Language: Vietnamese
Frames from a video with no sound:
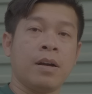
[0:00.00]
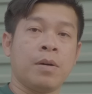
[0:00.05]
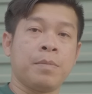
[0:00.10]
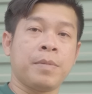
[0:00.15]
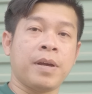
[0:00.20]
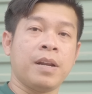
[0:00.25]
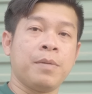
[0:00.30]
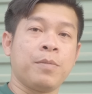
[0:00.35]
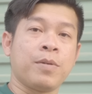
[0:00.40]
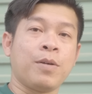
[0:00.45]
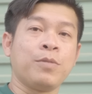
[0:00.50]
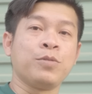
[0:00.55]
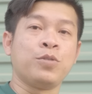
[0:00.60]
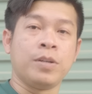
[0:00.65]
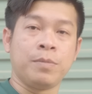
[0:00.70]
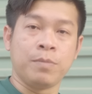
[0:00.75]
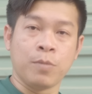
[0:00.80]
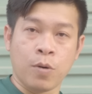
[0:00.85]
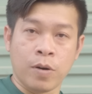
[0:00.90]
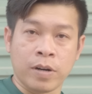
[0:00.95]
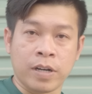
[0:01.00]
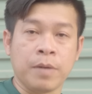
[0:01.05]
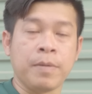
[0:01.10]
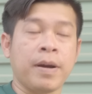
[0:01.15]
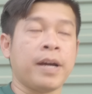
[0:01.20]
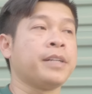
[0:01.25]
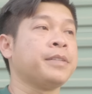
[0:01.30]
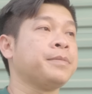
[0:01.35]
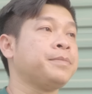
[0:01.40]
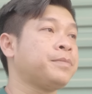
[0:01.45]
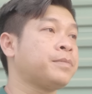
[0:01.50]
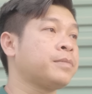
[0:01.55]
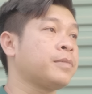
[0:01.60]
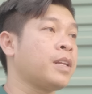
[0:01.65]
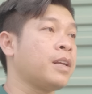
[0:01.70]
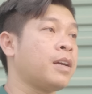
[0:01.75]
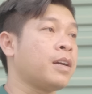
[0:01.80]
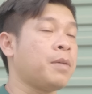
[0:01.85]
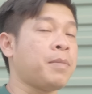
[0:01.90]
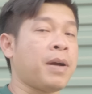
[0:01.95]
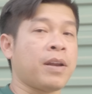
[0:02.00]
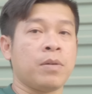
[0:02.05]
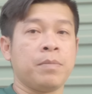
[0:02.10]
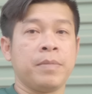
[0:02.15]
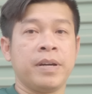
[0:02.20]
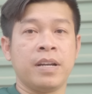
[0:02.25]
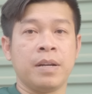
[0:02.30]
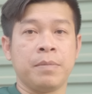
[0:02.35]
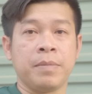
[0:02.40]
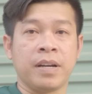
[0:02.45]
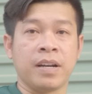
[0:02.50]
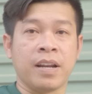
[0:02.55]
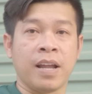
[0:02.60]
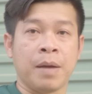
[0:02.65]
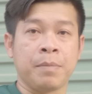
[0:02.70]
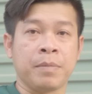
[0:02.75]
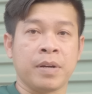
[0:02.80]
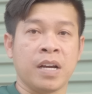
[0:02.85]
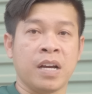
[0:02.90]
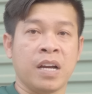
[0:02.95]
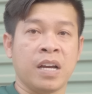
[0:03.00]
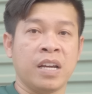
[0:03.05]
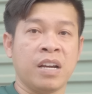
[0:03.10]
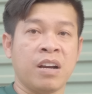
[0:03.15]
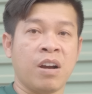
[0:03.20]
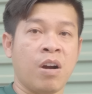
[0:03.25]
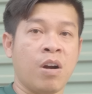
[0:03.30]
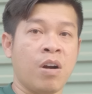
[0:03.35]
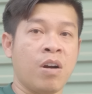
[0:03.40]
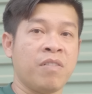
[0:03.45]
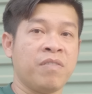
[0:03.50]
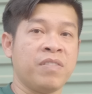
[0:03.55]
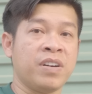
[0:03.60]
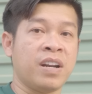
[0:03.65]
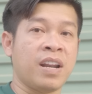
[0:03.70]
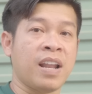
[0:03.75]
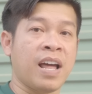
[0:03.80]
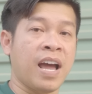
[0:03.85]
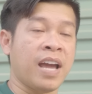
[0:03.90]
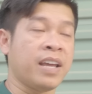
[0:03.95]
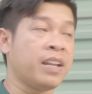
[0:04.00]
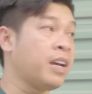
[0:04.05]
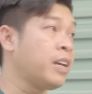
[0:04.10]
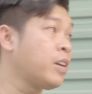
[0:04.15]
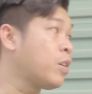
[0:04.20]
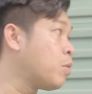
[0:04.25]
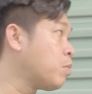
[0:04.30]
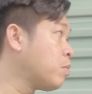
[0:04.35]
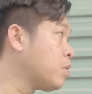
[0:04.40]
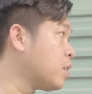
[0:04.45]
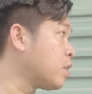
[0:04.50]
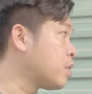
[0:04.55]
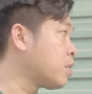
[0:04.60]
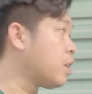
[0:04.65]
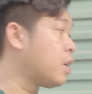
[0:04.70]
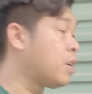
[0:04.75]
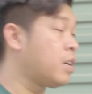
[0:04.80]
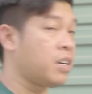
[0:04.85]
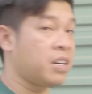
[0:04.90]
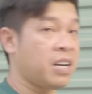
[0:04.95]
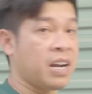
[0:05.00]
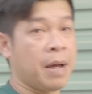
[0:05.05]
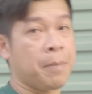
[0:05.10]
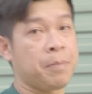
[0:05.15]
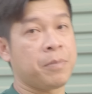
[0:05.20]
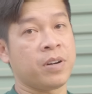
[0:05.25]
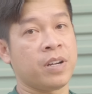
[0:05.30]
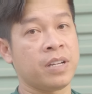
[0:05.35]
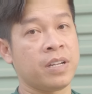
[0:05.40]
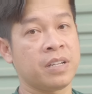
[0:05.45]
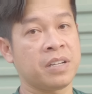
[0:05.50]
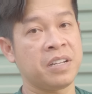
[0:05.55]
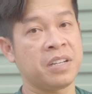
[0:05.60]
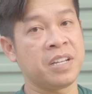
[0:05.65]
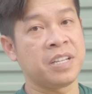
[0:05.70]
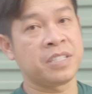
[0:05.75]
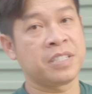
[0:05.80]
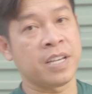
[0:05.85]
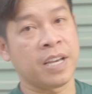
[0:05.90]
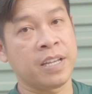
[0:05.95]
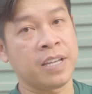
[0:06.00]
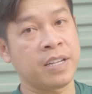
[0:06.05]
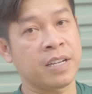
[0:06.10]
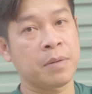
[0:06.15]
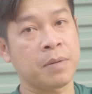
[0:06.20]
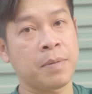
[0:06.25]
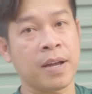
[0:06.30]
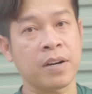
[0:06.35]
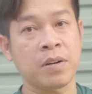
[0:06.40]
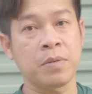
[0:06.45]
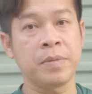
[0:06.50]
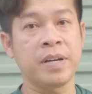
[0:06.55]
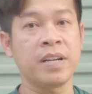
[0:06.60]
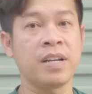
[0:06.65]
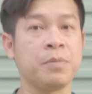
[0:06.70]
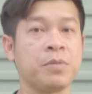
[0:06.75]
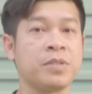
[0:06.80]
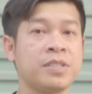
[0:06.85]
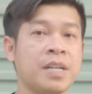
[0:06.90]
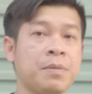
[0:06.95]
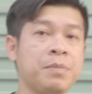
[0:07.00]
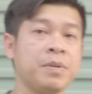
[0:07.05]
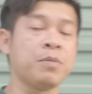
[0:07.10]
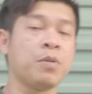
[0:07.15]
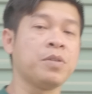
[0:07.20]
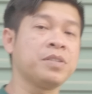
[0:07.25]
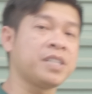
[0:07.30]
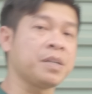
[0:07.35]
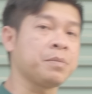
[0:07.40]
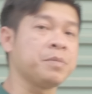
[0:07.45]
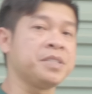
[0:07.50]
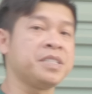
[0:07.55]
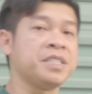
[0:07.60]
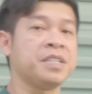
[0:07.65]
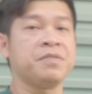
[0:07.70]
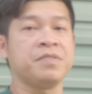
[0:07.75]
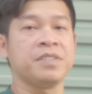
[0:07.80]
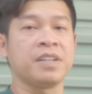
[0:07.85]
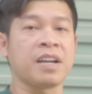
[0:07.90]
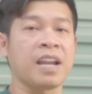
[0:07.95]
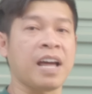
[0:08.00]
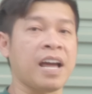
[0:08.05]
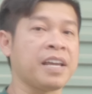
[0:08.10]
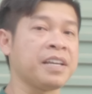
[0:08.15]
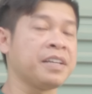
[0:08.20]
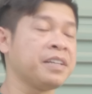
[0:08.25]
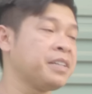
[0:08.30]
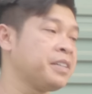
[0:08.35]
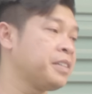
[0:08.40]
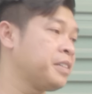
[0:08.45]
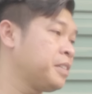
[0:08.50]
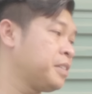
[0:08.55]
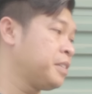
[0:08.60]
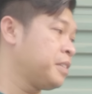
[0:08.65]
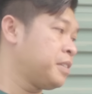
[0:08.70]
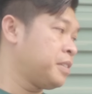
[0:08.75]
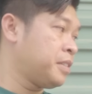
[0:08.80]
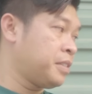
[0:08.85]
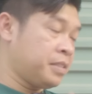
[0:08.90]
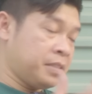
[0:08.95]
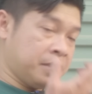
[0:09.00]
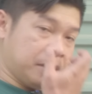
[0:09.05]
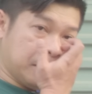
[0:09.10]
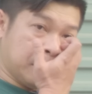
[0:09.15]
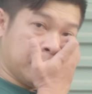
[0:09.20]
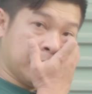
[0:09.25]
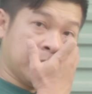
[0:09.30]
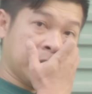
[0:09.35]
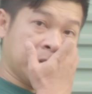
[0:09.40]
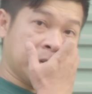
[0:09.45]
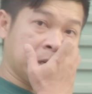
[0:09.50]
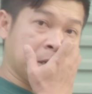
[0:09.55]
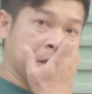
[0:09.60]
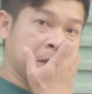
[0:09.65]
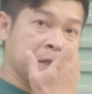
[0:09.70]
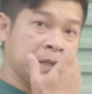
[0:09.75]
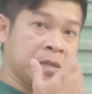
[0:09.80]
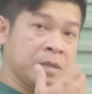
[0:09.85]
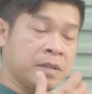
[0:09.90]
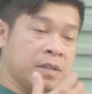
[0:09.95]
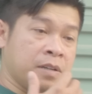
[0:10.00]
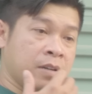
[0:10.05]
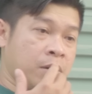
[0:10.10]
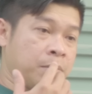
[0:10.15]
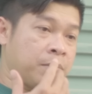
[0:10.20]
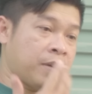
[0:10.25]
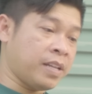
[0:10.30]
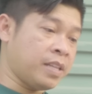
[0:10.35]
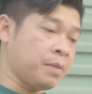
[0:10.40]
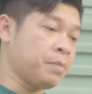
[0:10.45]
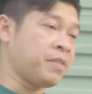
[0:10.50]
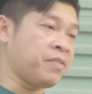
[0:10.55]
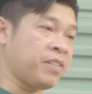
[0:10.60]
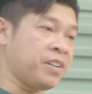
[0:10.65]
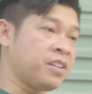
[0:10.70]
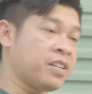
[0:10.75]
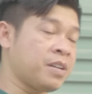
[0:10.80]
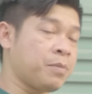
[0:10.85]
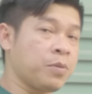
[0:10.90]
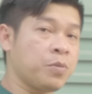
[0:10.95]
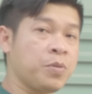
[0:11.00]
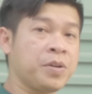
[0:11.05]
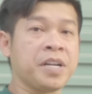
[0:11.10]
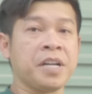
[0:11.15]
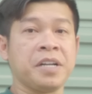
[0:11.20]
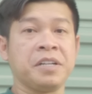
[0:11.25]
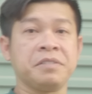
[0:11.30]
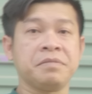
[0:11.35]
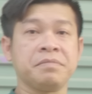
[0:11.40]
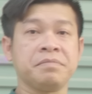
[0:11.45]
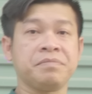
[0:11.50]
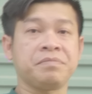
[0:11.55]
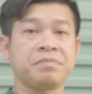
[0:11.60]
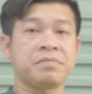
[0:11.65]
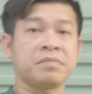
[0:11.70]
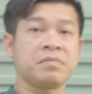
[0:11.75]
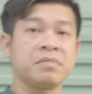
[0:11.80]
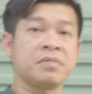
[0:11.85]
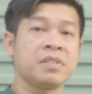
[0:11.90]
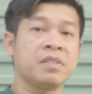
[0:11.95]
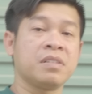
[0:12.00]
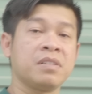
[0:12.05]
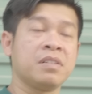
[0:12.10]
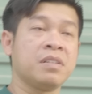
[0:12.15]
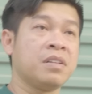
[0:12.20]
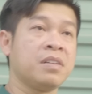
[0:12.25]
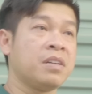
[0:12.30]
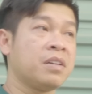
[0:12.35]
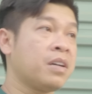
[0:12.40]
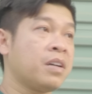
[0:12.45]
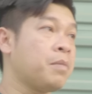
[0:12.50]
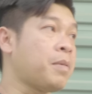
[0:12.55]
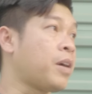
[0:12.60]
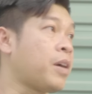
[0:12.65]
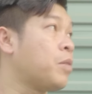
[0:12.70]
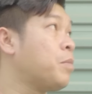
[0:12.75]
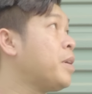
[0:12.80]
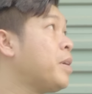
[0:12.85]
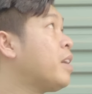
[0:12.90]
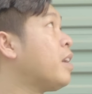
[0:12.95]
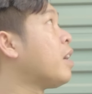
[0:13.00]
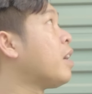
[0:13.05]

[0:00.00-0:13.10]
hôm nay là một câu chuyện buồn các bạn à, các bạn cũng biết là mình làm cái kho vườn lài đây cũng được ờ, năm rồi cái địa chỉ thì các bạn cũng biết là 114 mười 19 vườn lài à, hôm nay thì mình phải đưa ra một quyết định các bạn cũng biết